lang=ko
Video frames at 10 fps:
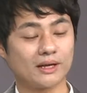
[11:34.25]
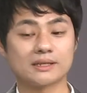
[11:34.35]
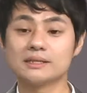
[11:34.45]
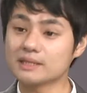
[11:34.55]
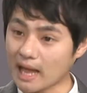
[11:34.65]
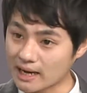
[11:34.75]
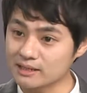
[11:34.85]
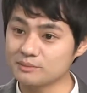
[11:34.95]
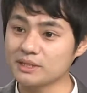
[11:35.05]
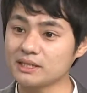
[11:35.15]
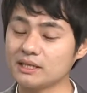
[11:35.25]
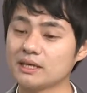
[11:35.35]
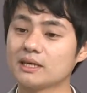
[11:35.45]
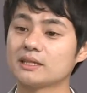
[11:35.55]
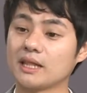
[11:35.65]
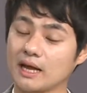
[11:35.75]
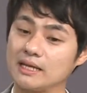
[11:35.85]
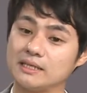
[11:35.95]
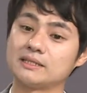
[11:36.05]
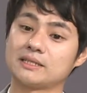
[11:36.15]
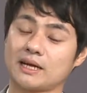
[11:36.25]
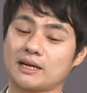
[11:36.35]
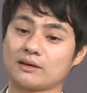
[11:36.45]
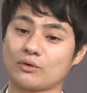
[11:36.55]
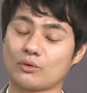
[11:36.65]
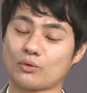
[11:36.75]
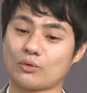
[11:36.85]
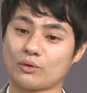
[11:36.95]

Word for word: 그 다음이 내가 일을 잘하는 거고.